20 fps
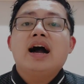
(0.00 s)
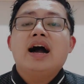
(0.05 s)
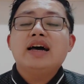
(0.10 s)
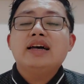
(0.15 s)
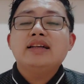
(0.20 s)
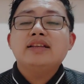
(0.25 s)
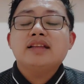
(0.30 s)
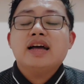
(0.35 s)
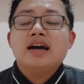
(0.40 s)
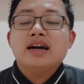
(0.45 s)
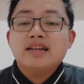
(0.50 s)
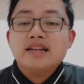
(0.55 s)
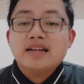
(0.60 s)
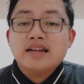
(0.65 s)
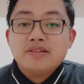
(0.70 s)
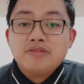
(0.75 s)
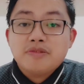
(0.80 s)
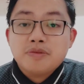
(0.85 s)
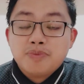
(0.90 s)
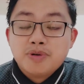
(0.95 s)
at ang
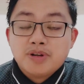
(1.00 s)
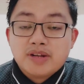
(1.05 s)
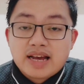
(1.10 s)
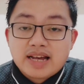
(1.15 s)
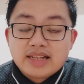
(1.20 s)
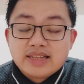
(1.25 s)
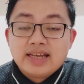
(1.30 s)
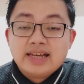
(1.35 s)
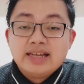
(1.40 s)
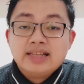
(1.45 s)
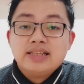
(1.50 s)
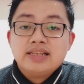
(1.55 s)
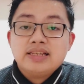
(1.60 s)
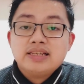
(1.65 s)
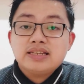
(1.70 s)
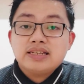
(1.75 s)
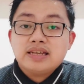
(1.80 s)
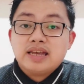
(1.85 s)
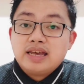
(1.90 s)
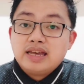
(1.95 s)
i-review po natin
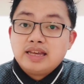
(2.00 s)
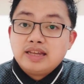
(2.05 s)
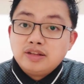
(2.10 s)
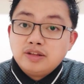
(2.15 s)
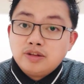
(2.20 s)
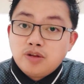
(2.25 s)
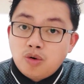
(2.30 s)
is a